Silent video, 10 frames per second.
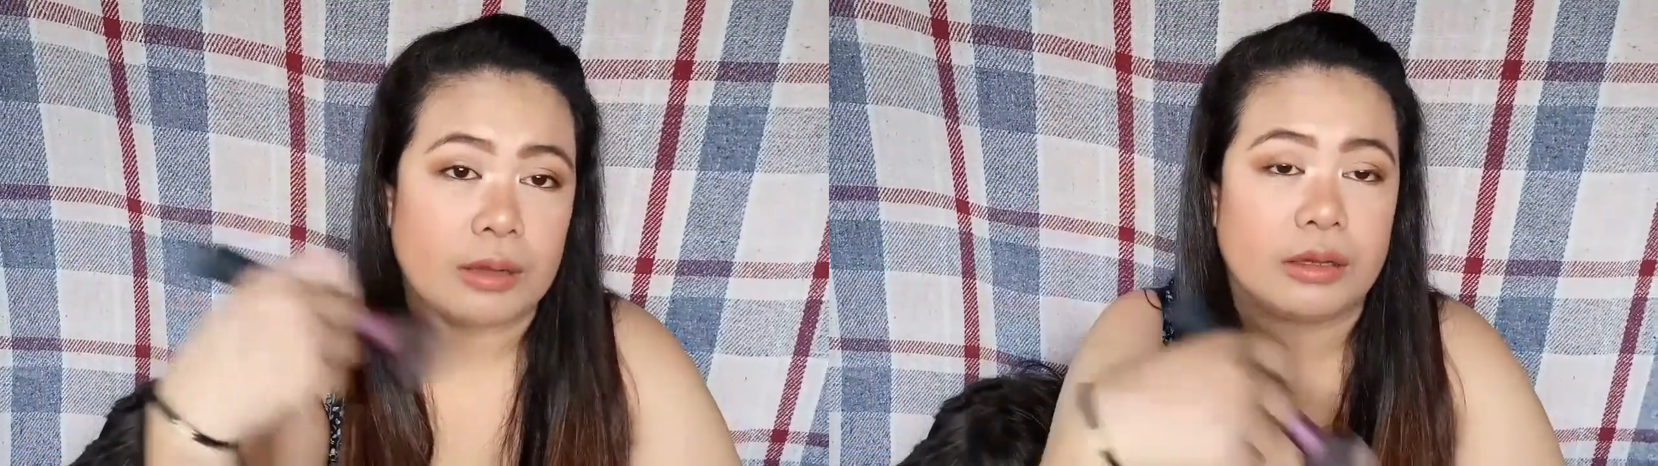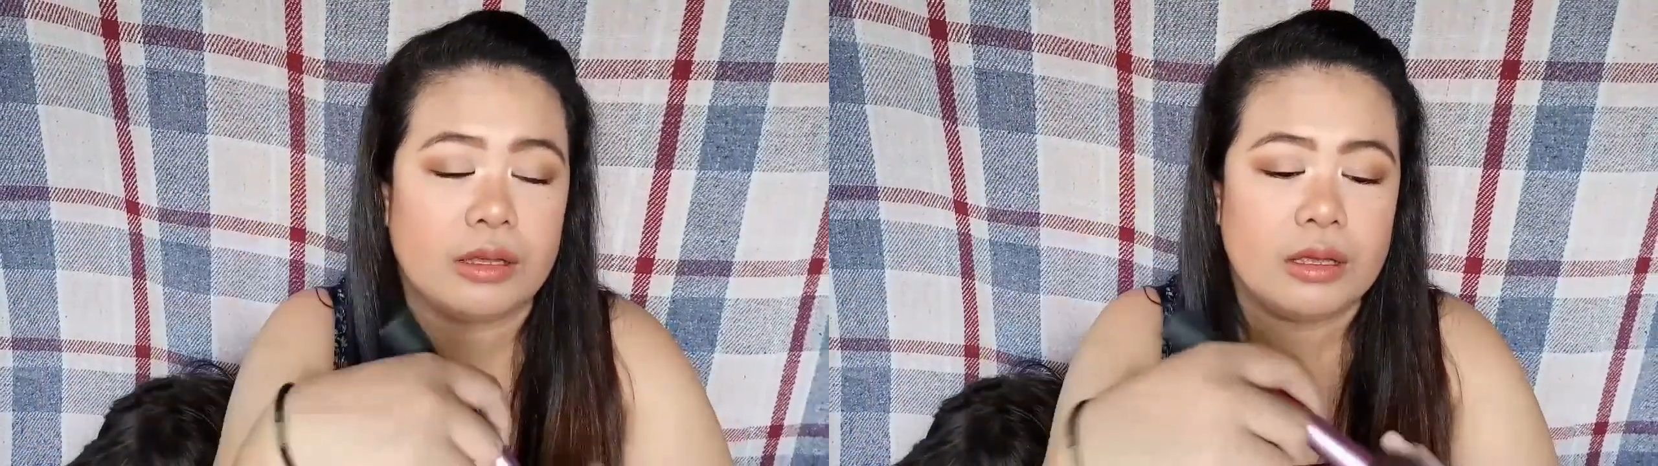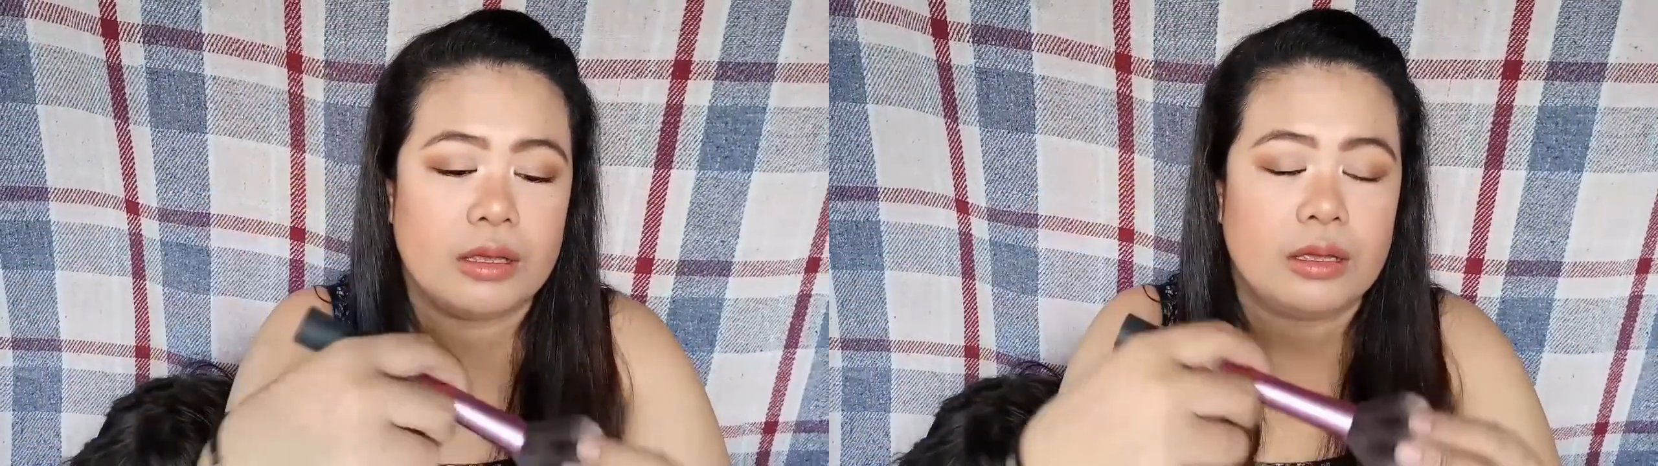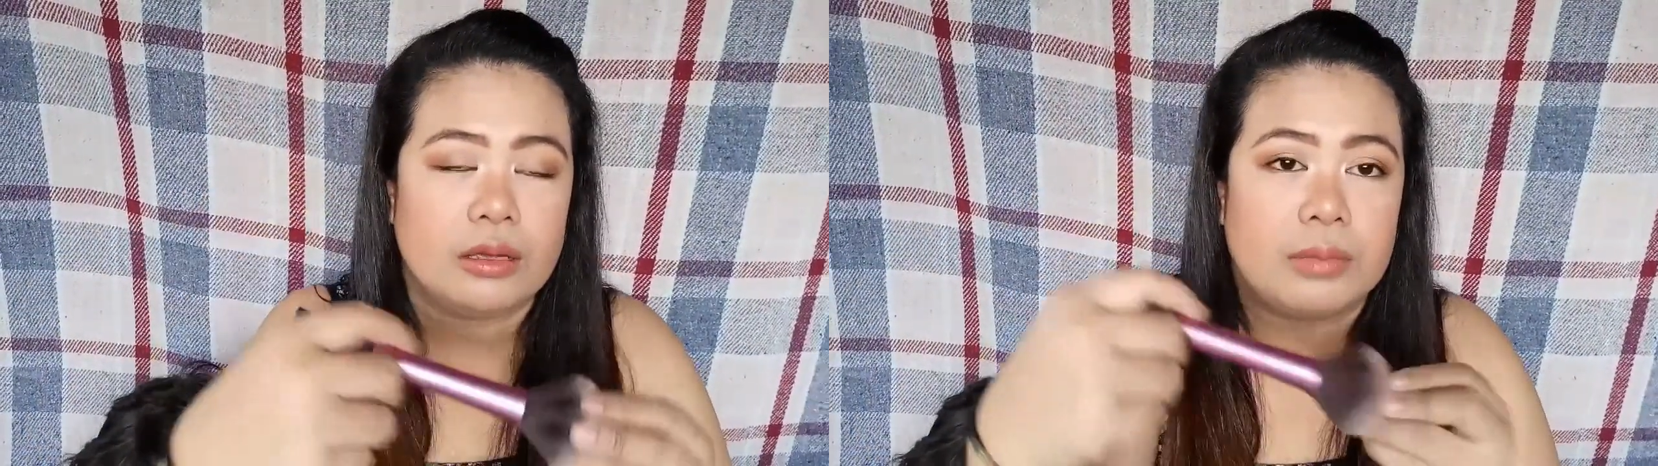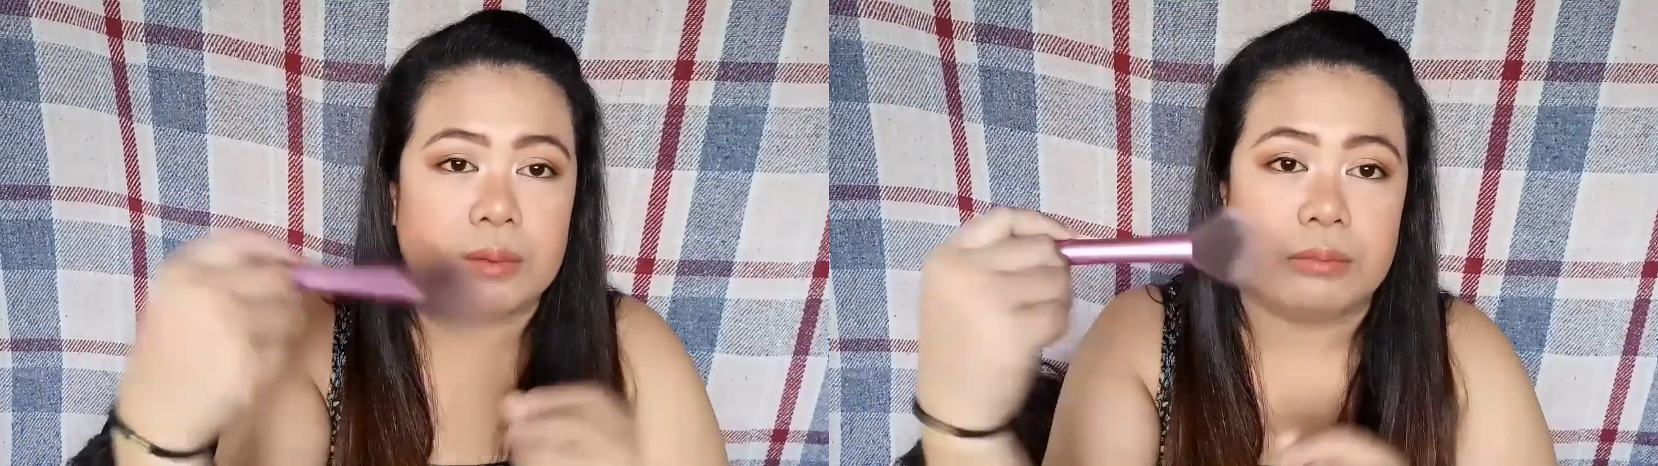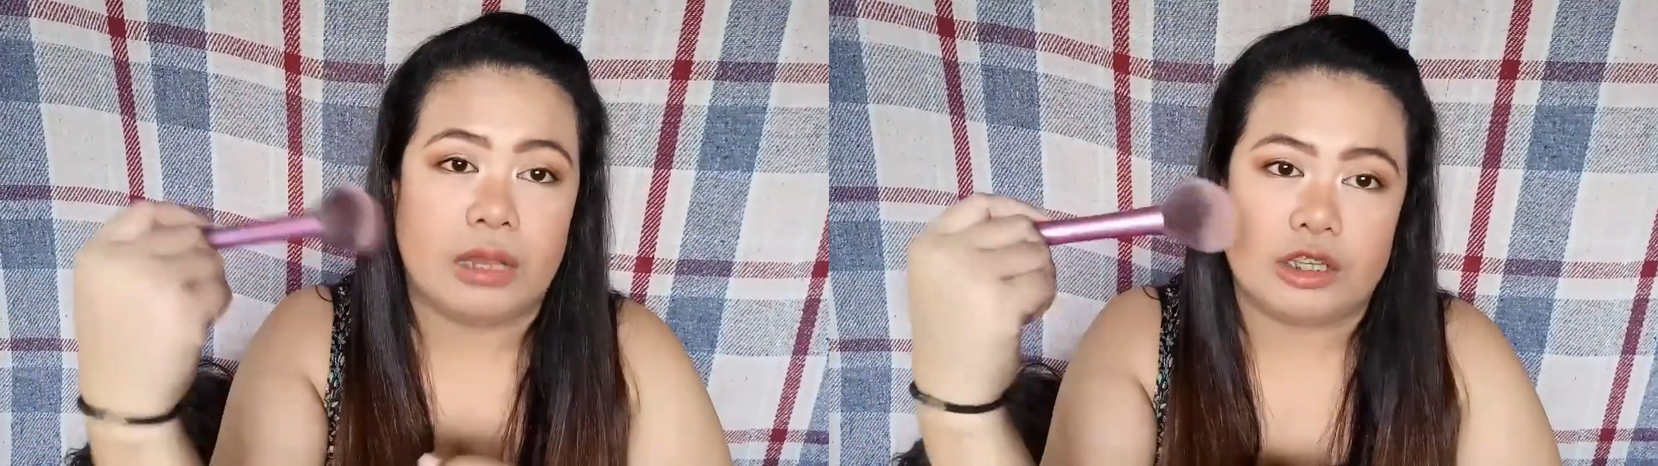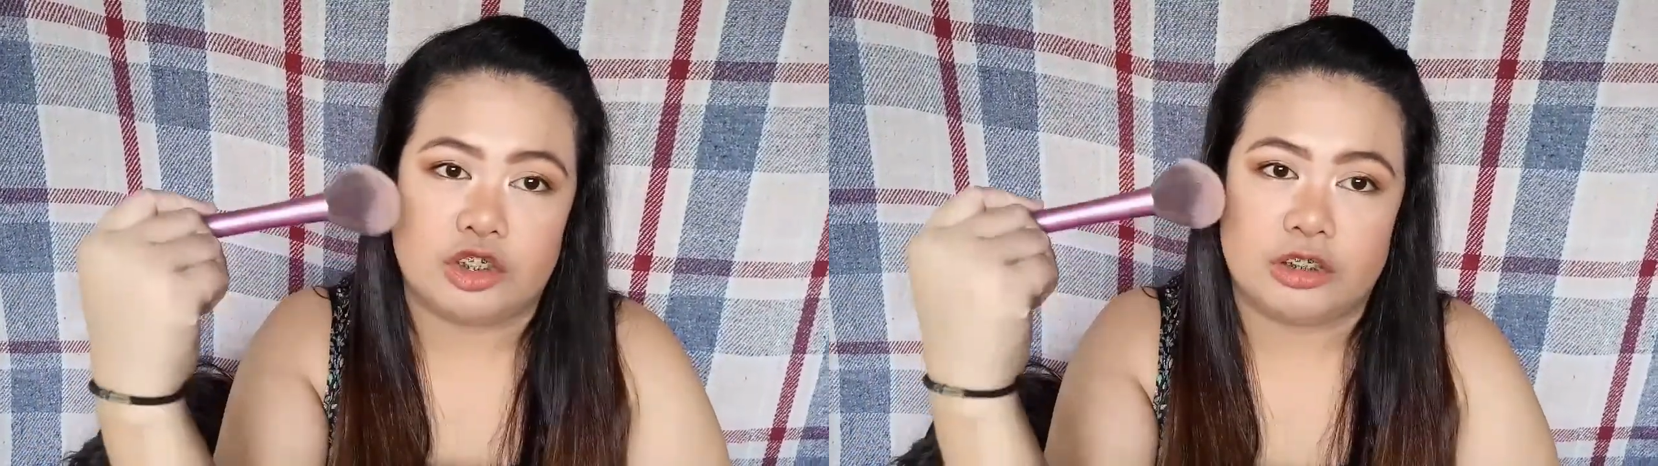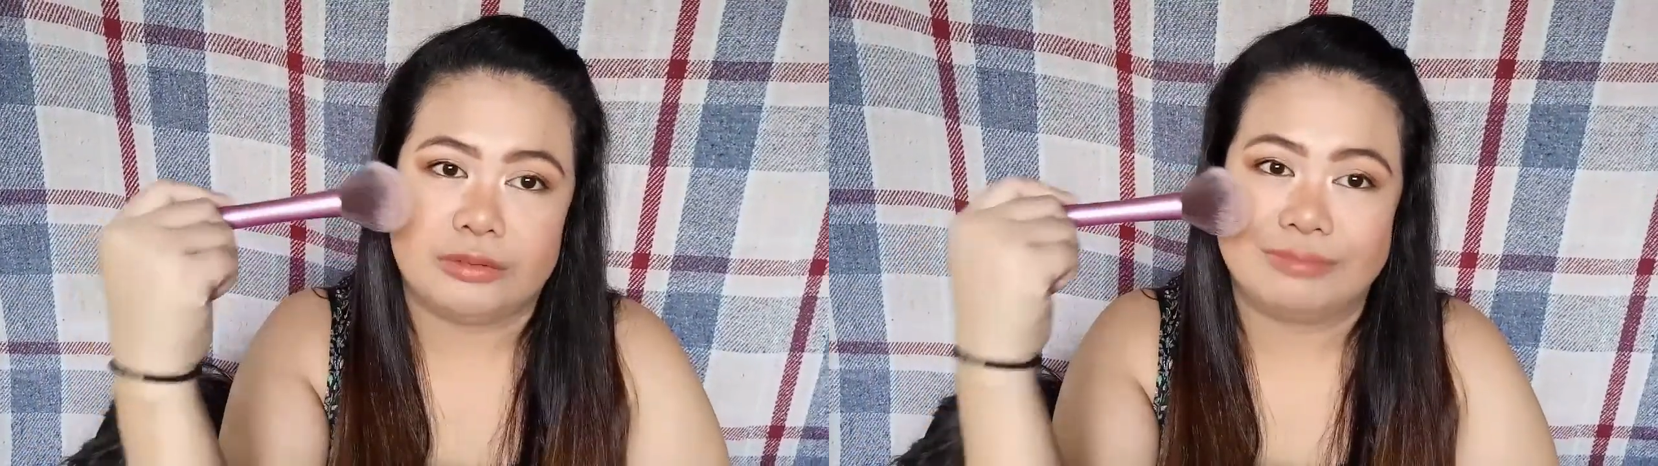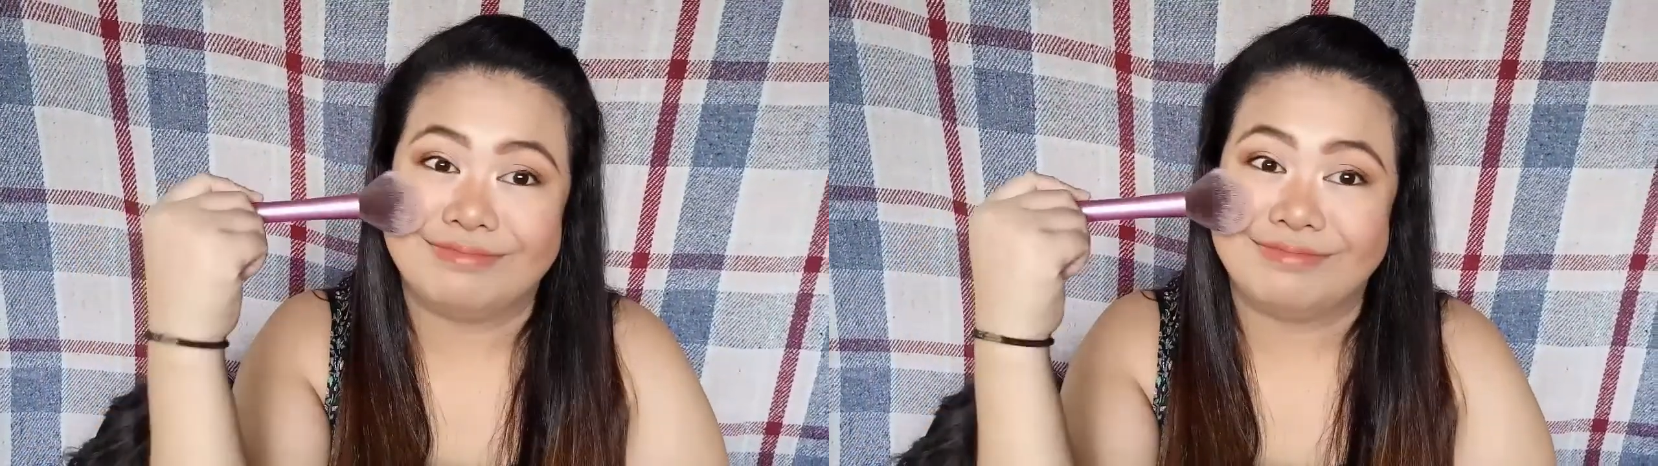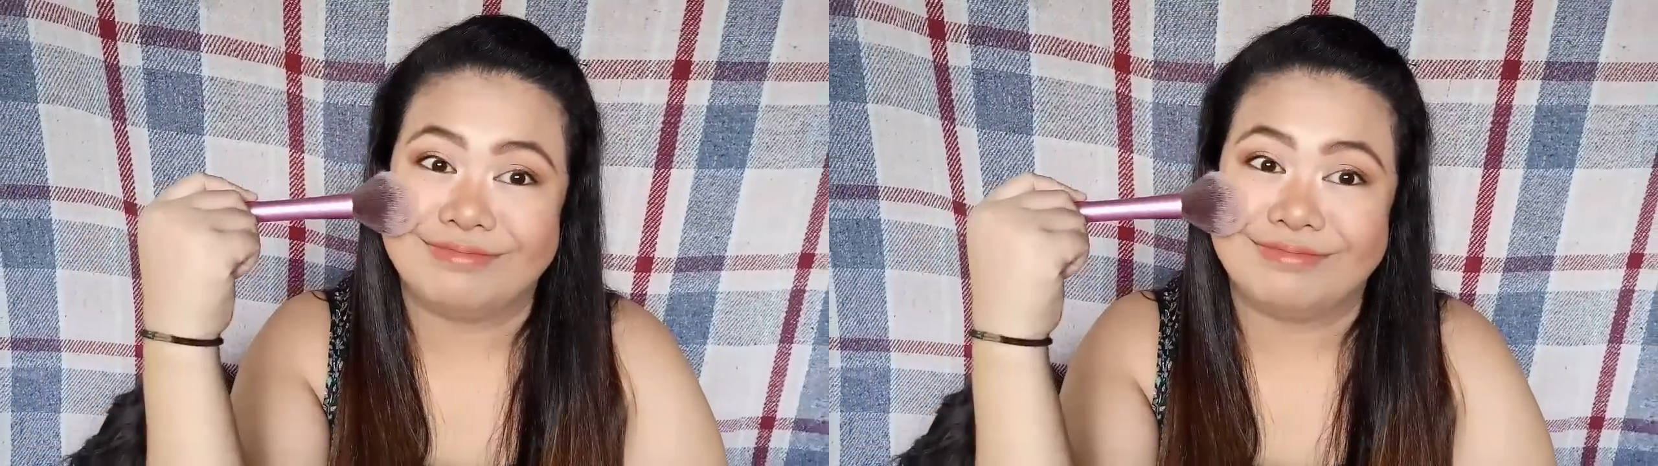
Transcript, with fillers: pang, pang blush.